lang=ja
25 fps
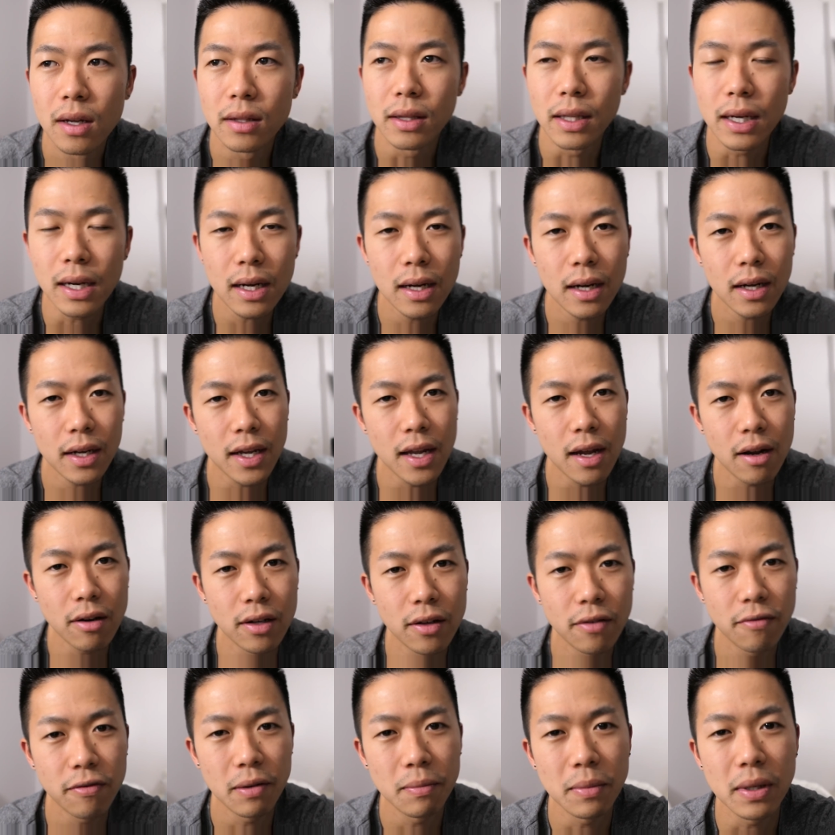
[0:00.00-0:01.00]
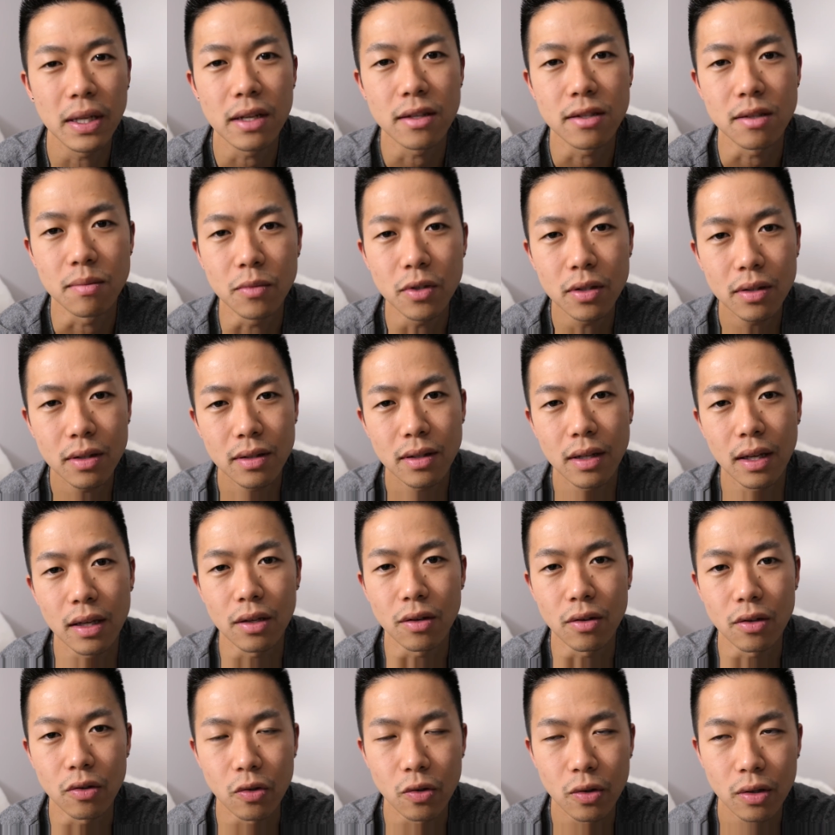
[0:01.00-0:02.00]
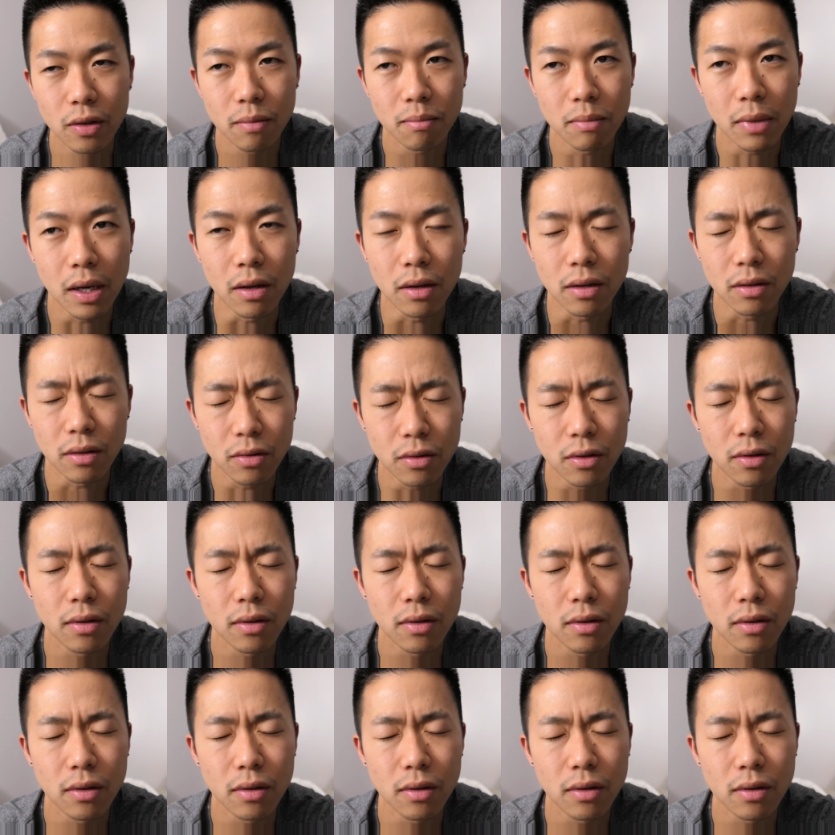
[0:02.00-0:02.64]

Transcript: だから逆にフェミニズムっていう、まあ、